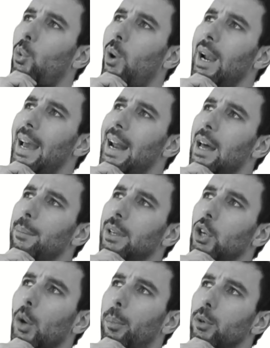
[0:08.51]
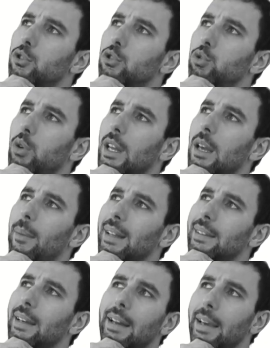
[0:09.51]
qual è la miglior postura da
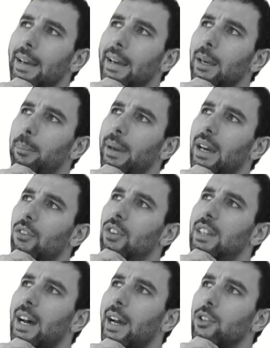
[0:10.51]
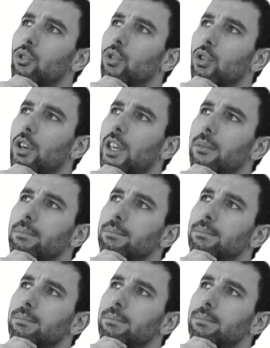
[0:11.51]
mantenere per evitare dolori?